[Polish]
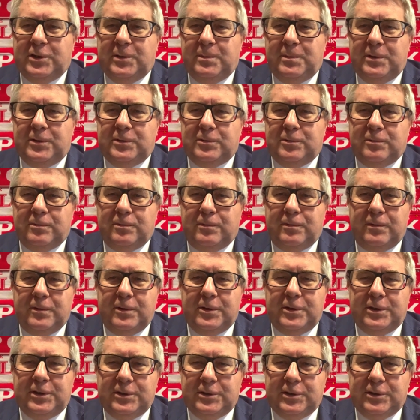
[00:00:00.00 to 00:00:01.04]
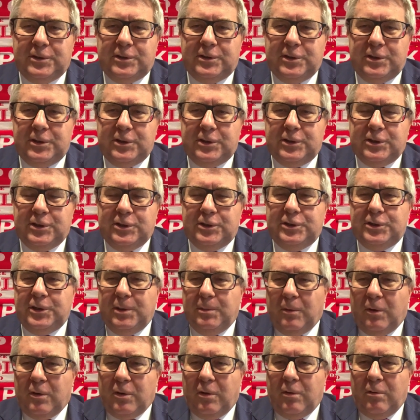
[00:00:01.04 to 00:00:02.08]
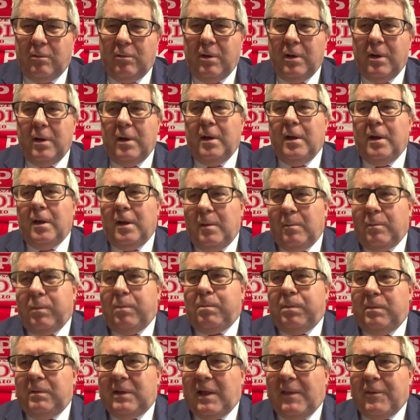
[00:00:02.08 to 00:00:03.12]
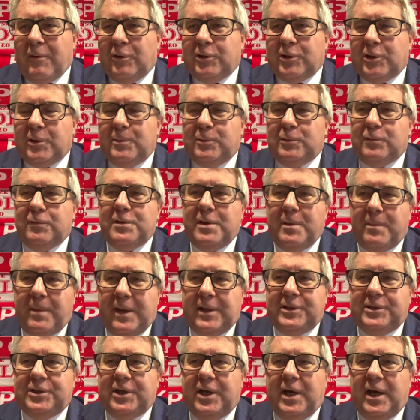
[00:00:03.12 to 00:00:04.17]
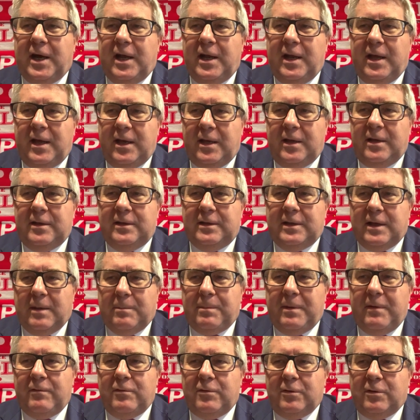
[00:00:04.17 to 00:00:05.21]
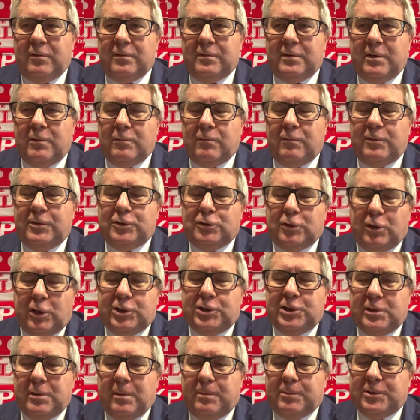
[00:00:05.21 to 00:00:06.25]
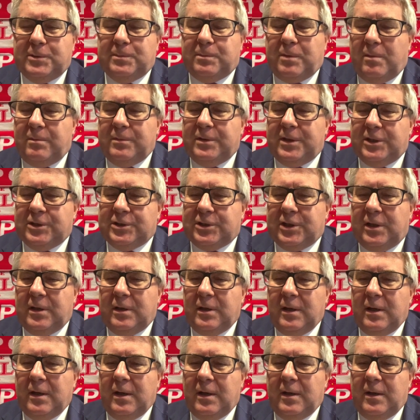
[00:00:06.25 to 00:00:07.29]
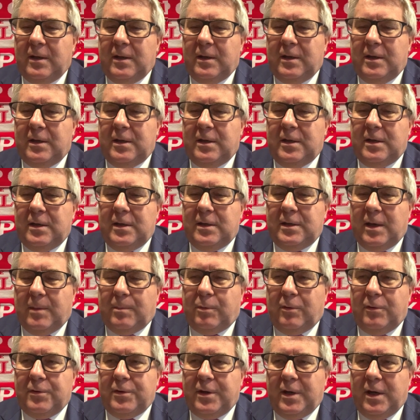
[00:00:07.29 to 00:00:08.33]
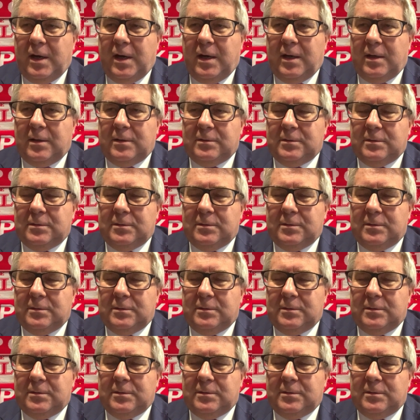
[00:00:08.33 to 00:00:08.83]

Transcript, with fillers: kibiców Chińczycy liczyć nie mogą, Raczej, tak. dlatego że kibiców nie będzie, ale na pewno względów historycznych, no przypomnę, że y, Japonia y,